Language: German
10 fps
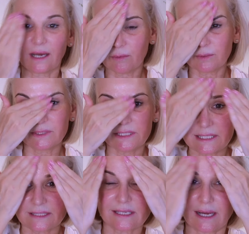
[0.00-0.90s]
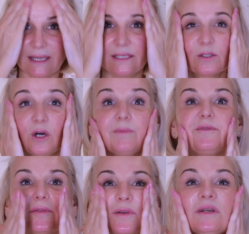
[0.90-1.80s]
Aber mit diesen drei
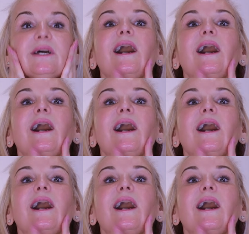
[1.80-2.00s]
Tropfen,